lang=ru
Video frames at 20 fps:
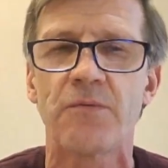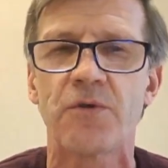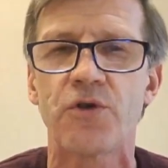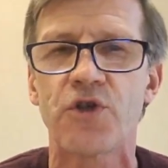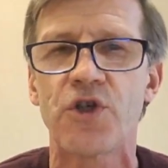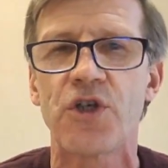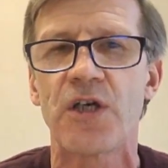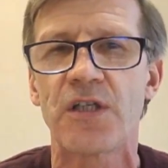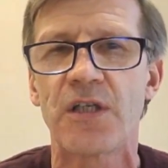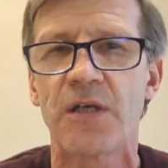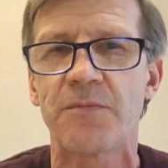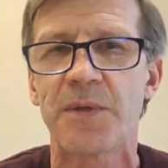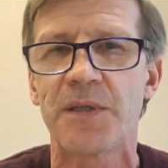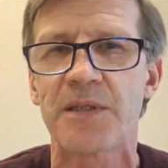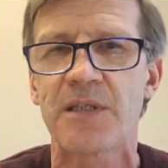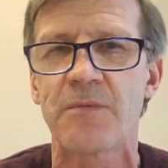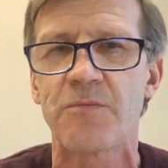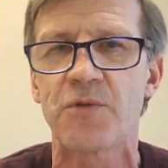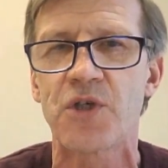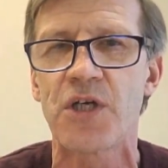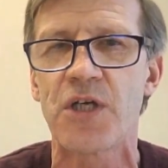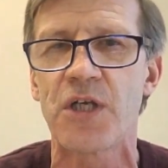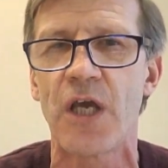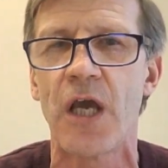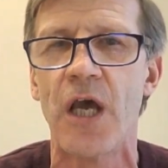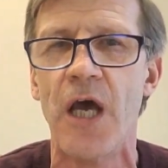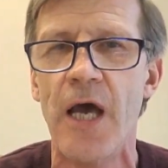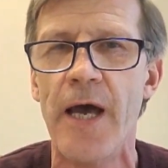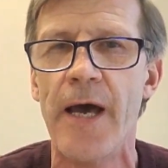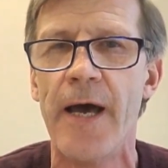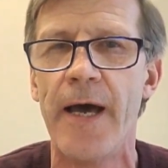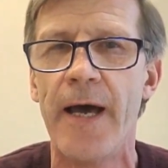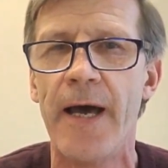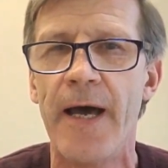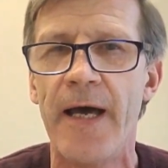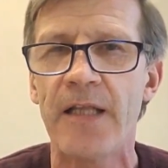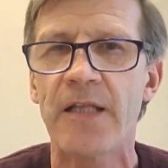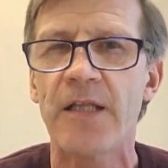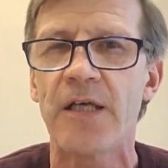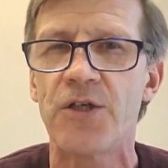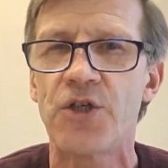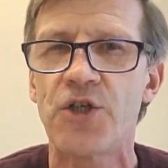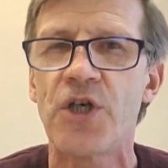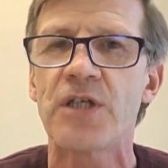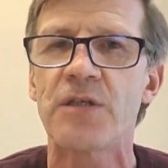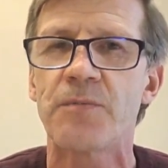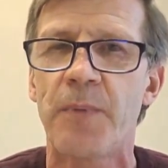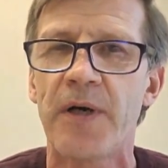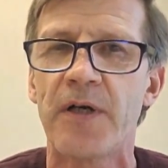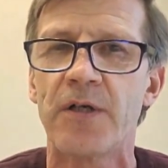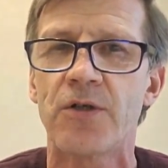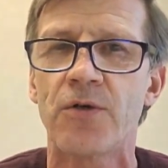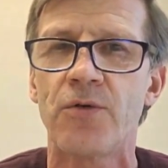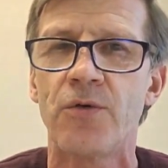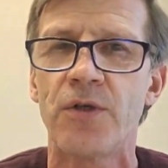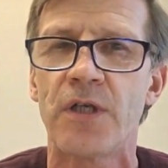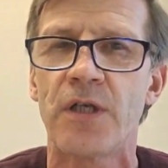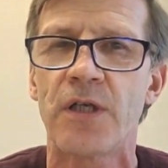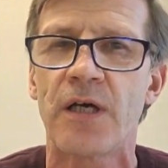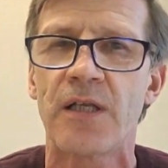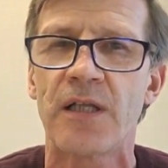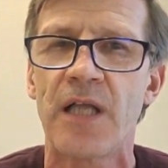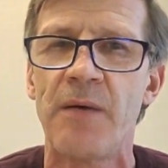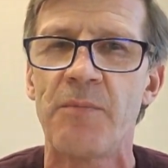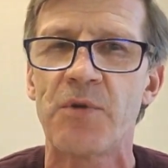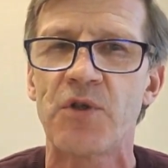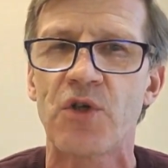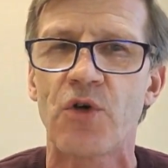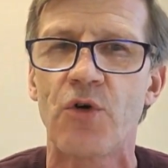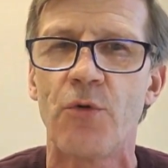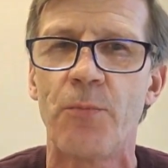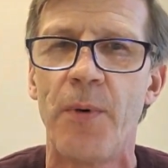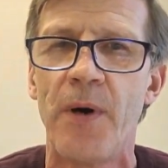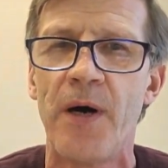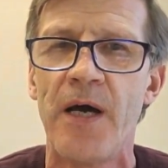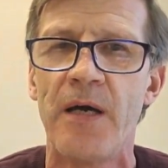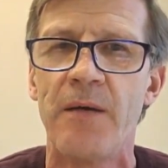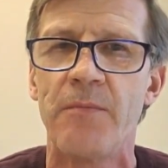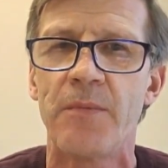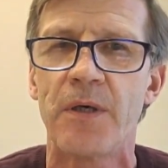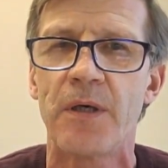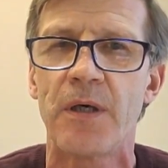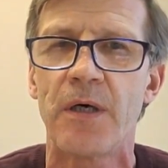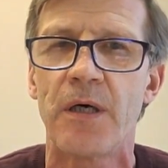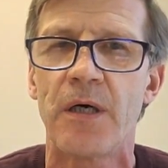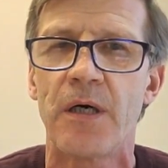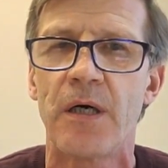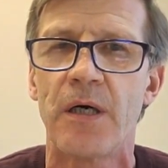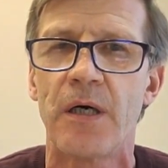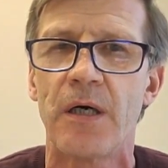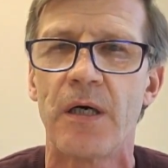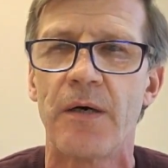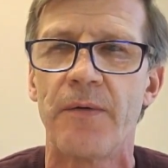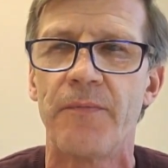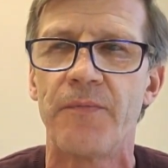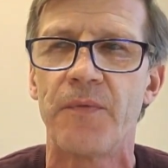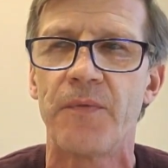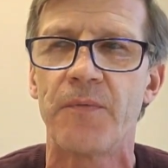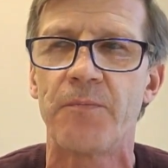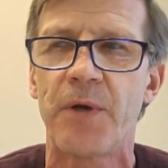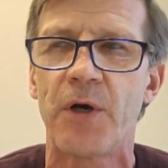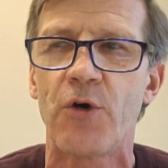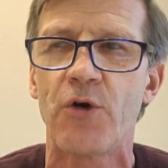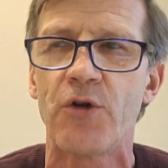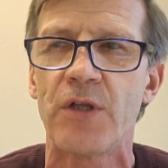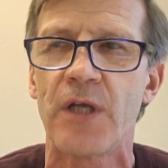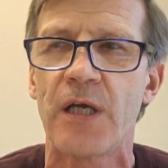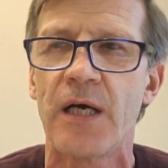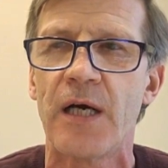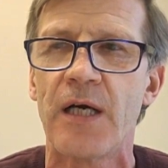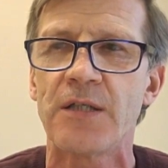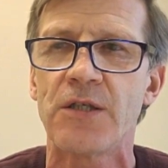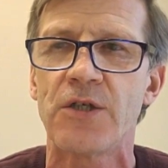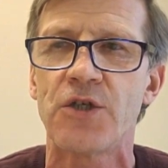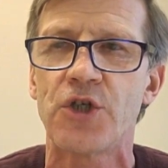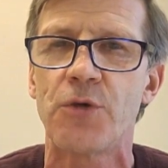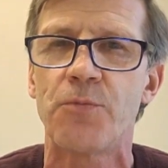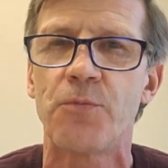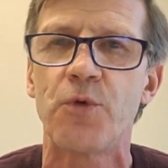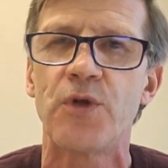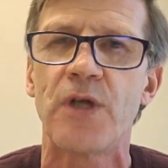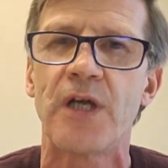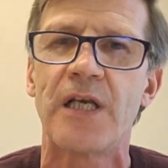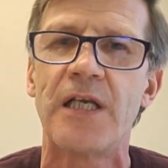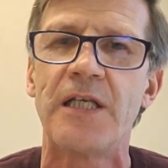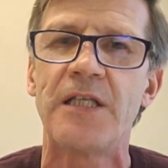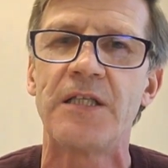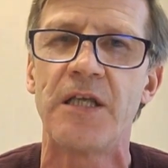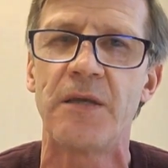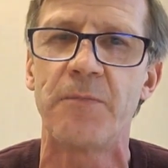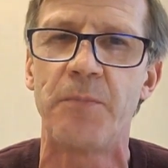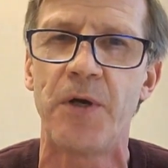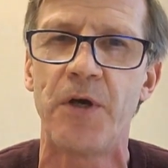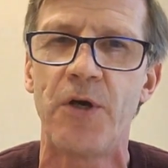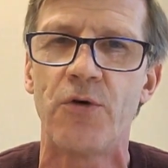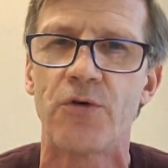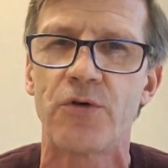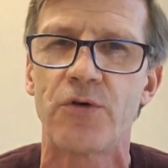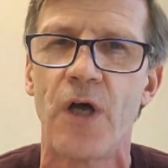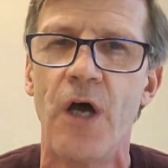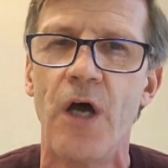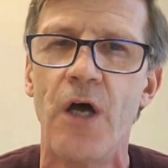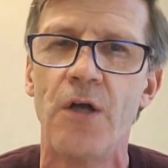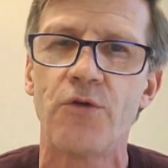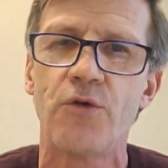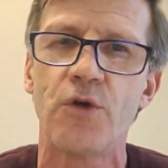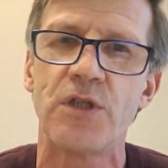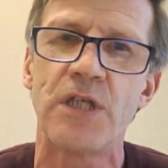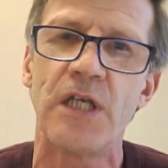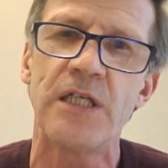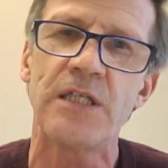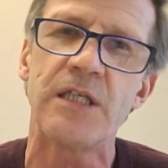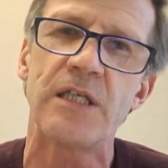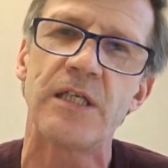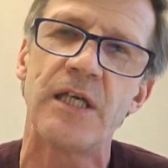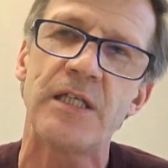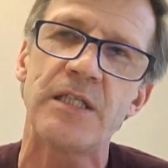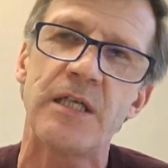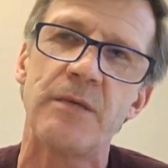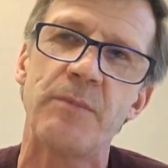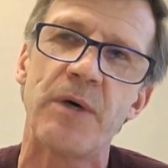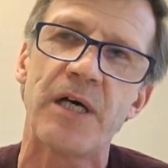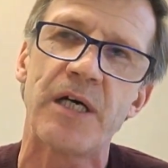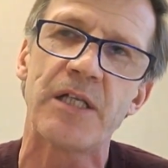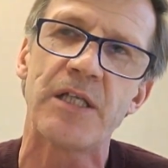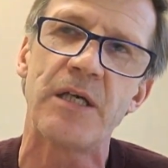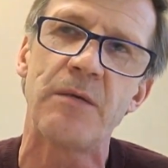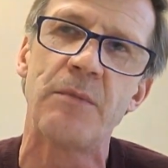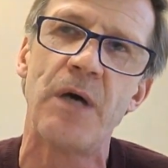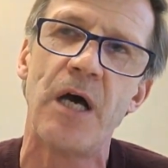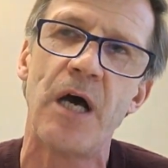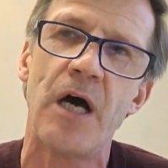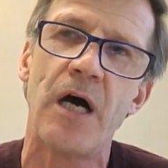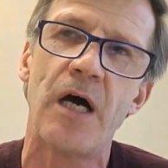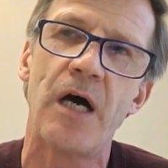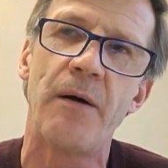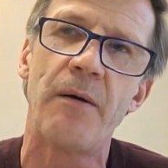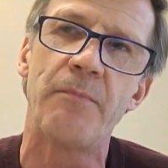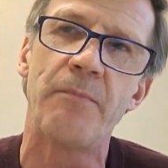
в данном случае на теплоснабжение. Это и сейчас происходит, когда мы закупаем э, природный газ и щепу на длительный период. То есть если, если мы хотим